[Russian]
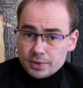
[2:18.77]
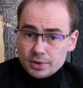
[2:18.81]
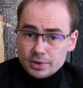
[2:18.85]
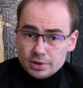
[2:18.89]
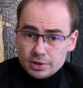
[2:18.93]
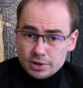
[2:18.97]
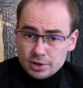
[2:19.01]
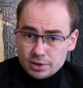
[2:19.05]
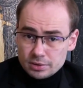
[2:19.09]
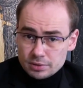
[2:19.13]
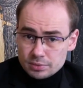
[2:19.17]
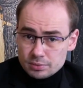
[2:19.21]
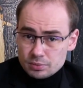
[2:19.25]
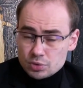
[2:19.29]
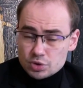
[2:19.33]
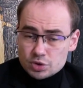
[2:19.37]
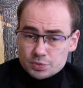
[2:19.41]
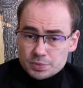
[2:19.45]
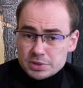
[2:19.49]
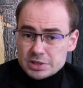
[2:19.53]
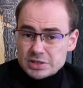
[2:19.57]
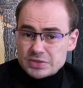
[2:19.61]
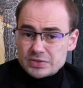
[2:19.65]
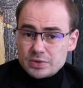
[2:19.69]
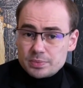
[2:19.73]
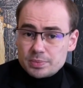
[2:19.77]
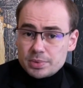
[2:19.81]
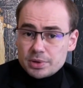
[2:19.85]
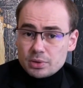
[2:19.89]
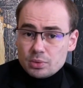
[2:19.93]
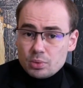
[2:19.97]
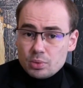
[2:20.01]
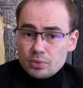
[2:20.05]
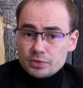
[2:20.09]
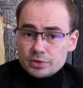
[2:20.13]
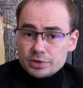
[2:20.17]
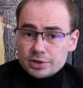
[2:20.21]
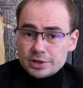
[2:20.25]
это может быть
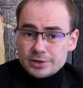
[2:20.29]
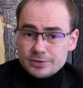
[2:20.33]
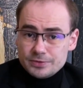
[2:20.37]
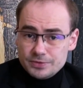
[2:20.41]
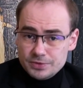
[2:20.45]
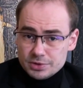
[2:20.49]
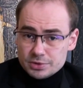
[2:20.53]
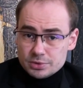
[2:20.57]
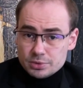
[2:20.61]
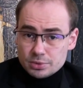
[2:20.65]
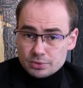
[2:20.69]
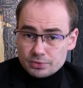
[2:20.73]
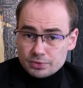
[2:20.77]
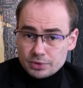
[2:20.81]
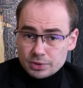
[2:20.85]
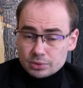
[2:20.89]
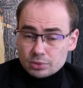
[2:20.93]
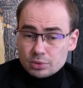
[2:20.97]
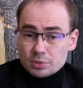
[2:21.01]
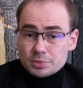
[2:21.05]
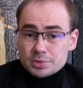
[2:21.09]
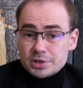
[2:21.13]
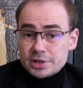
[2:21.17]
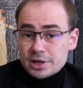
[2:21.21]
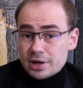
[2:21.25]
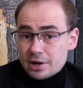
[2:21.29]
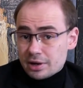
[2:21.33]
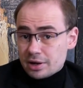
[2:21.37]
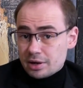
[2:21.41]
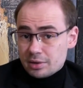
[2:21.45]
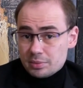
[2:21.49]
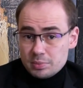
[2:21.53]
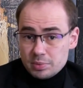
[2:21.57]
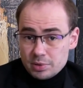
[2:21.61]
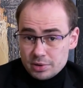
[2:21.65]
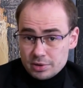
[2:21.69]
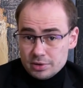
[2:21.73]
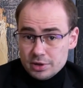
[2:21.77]
сфабрикованное видео, в котором
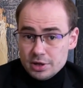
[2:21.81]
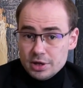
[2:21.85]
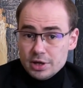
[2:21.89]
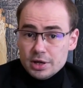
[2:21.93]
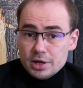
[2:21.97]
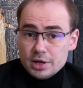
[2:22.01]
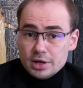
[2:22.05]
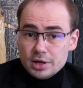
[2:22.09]
якобы